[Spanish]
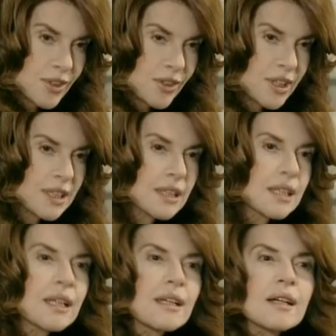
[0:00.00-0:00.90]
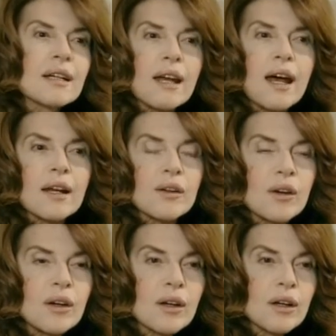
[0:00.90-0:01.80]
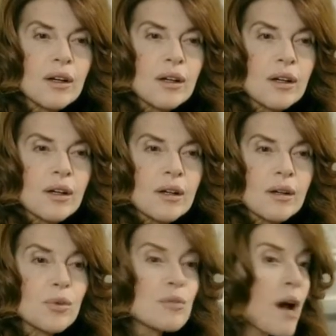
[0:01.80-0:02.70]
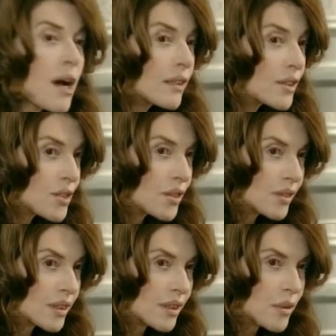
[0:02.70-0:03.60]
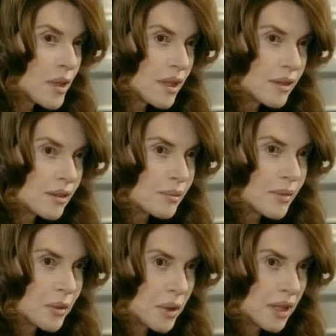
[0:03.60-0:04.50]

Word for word: que te quede claro, por más que yo no esté bien con Manuel.